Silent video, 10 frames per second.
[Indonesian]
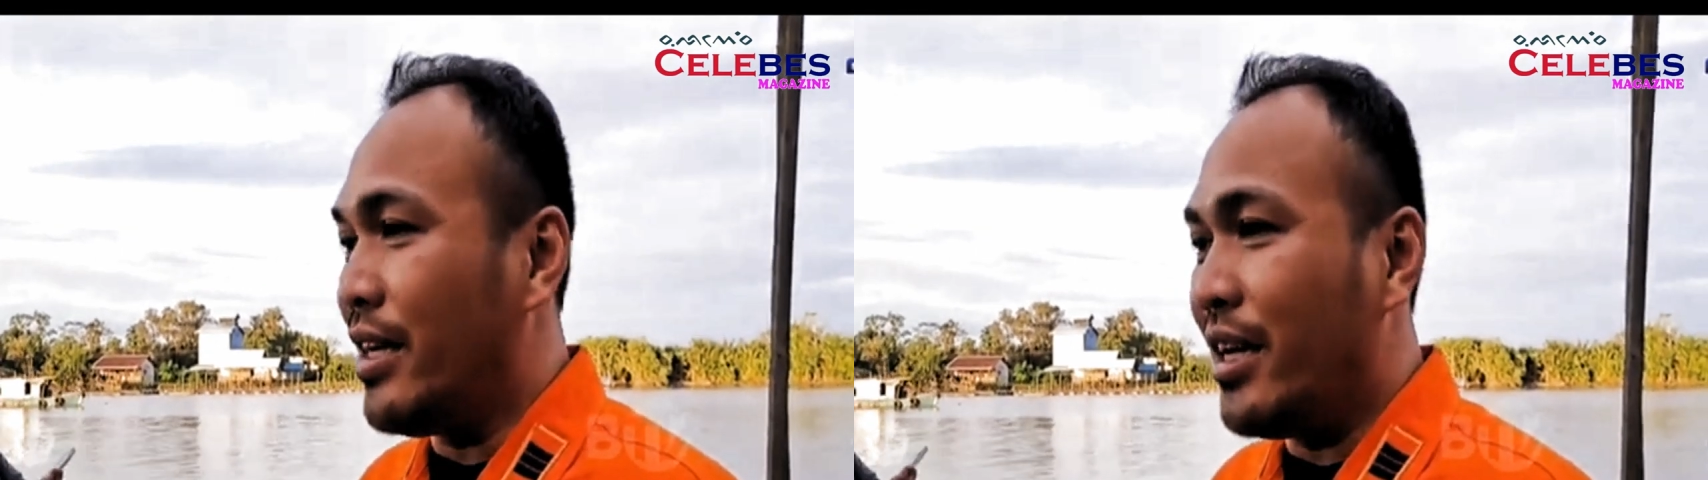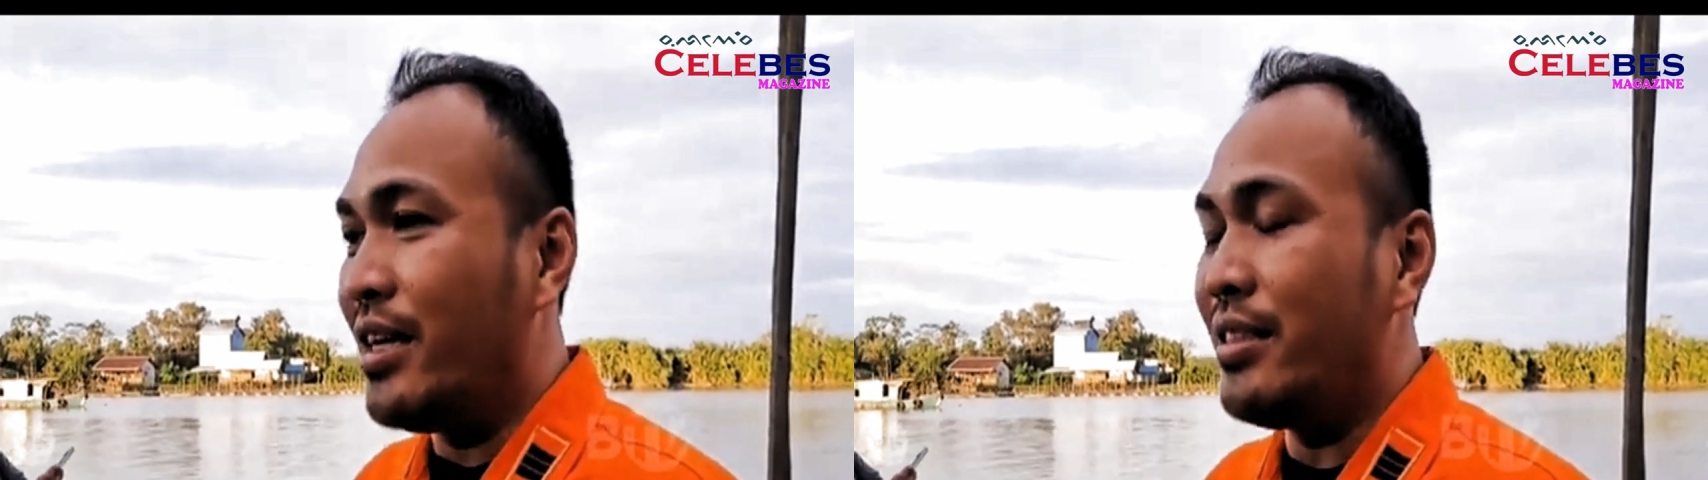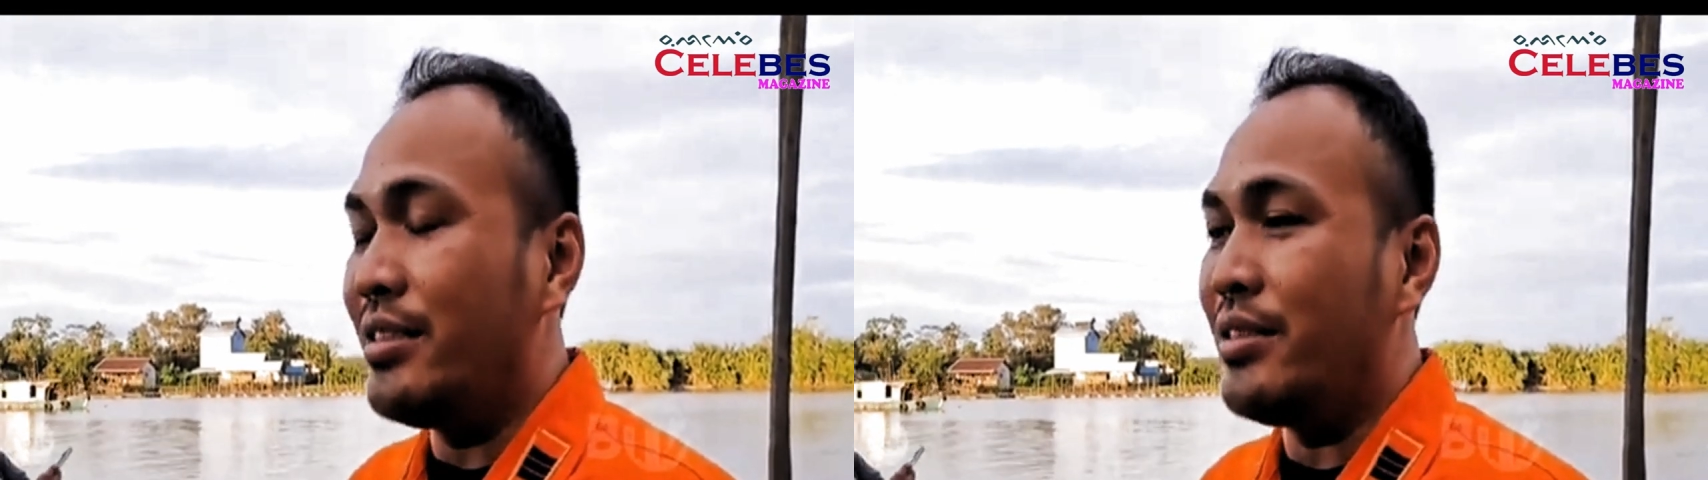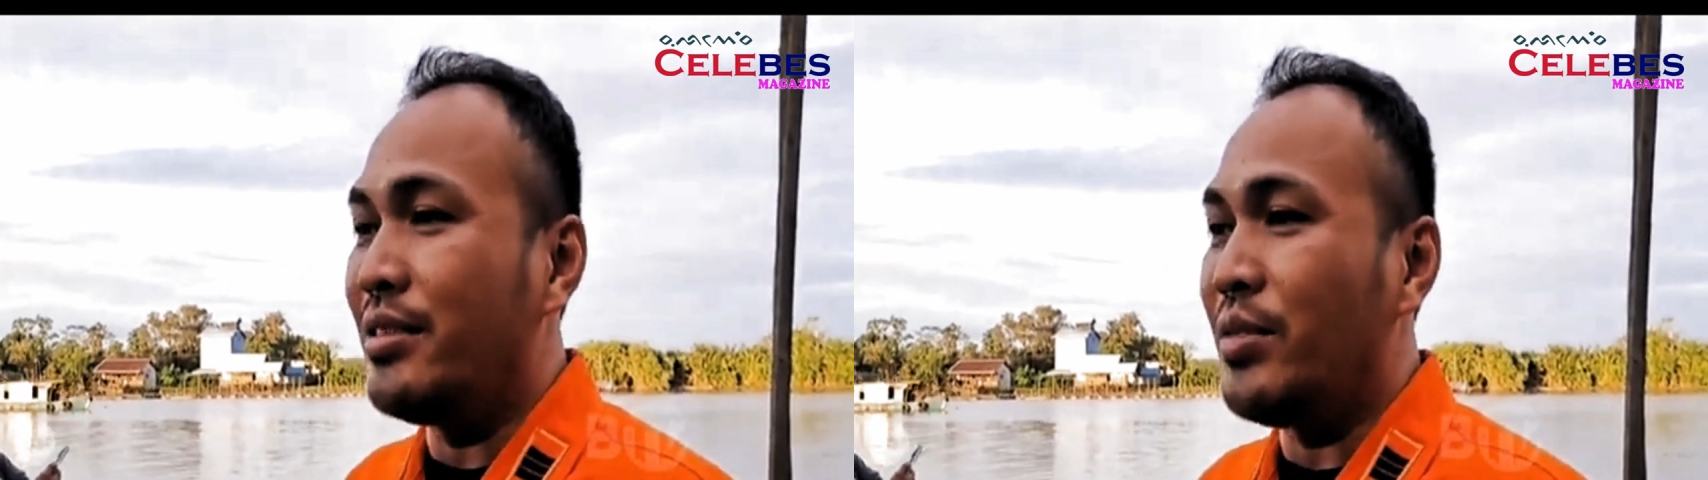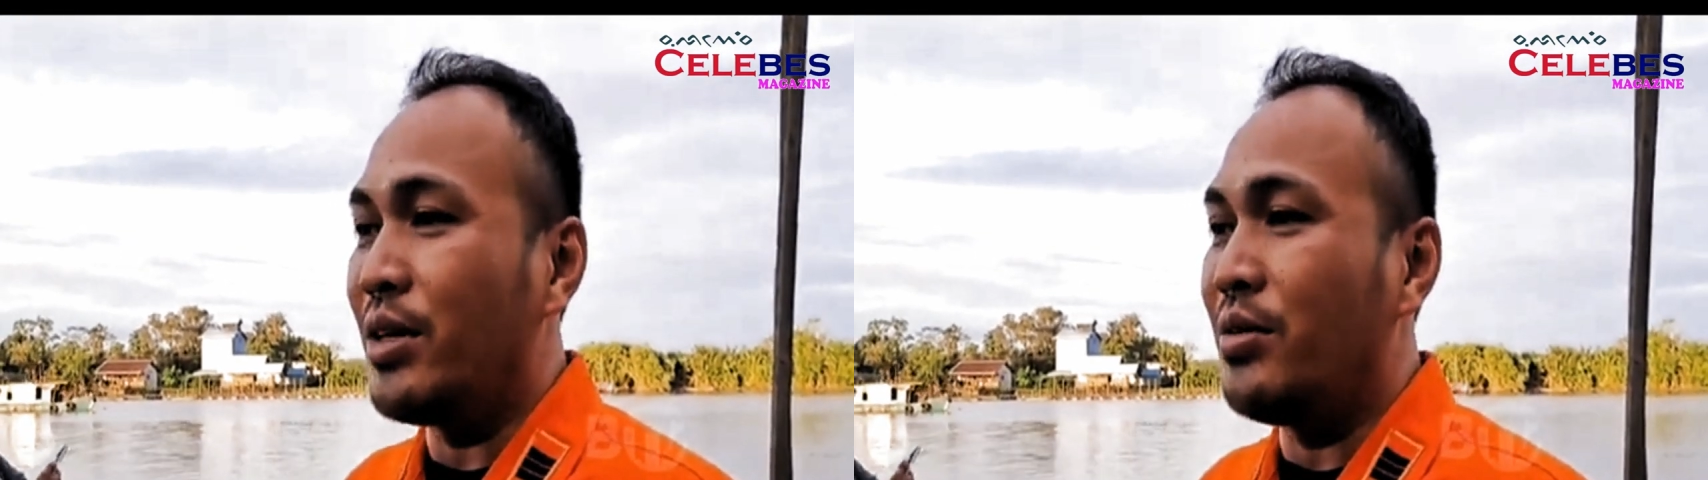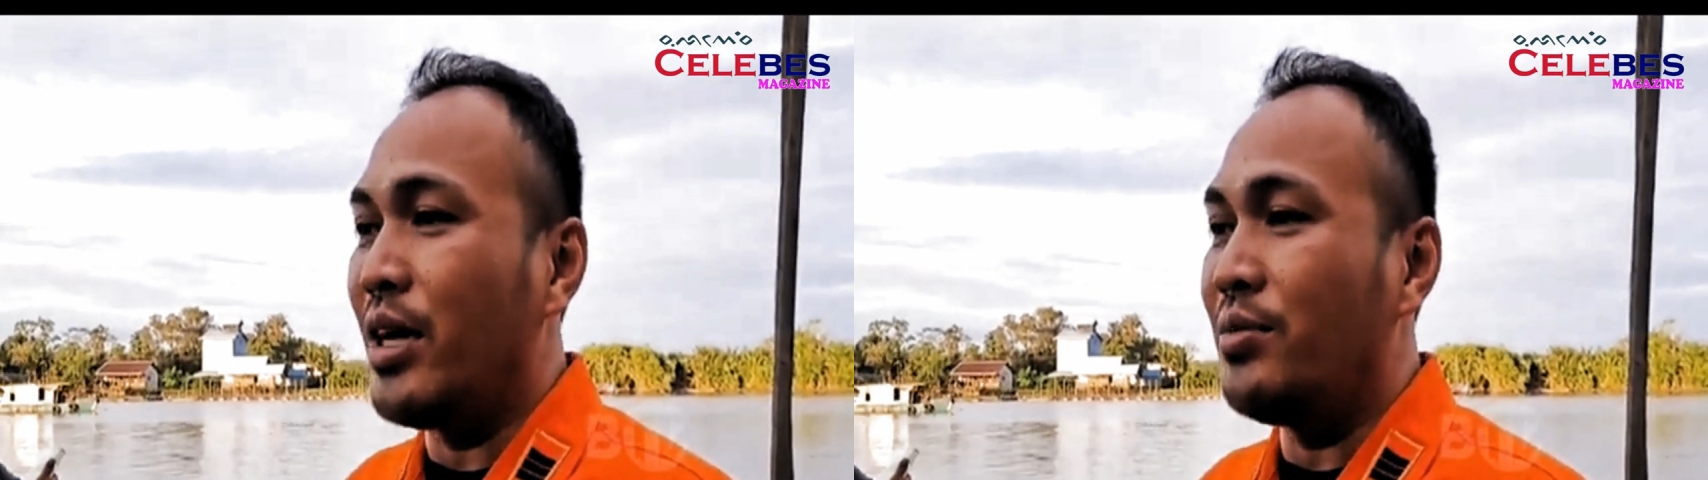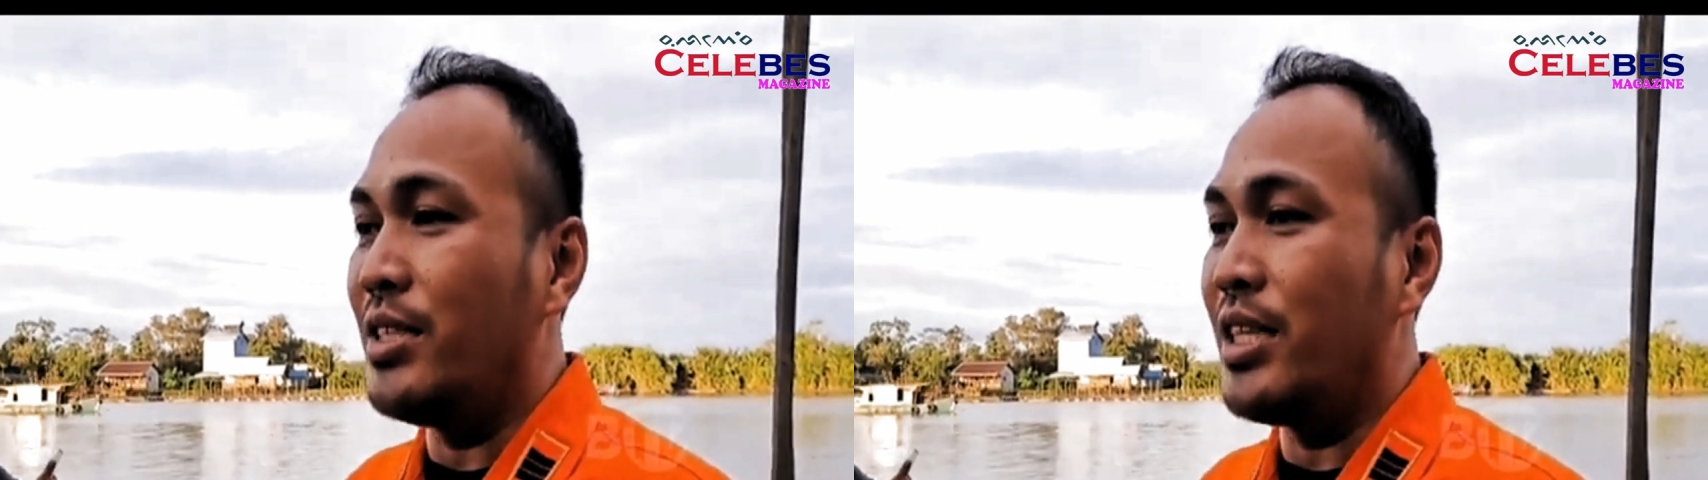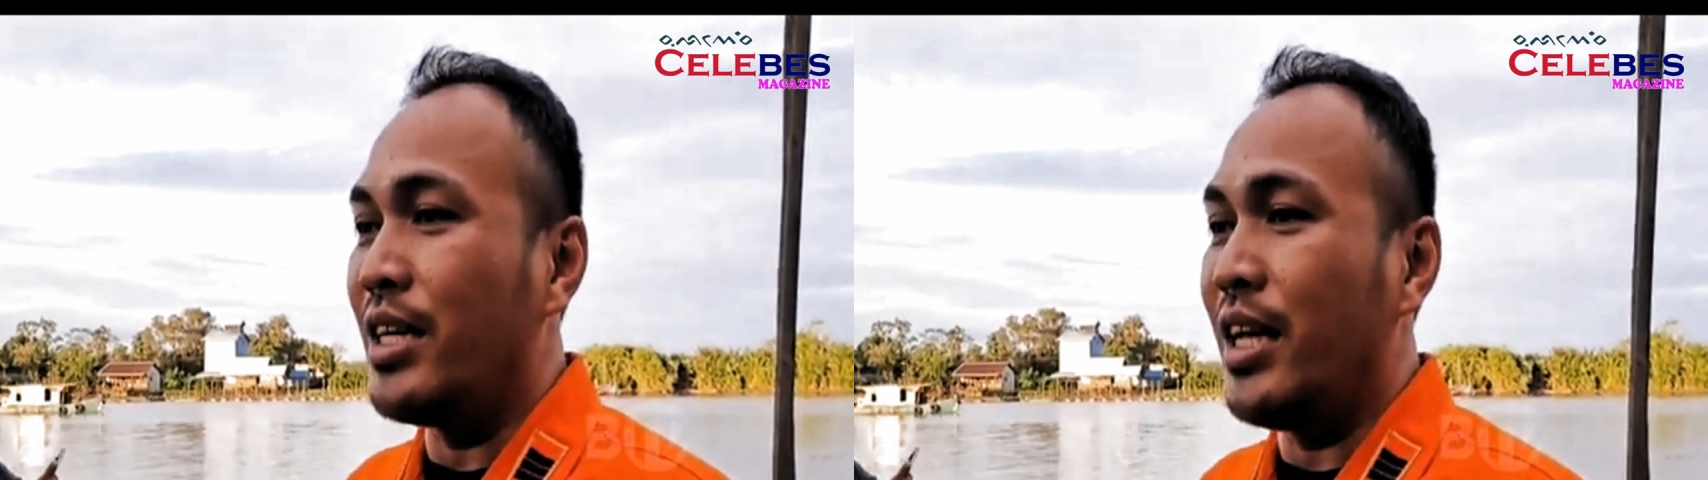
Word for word: ada melakukan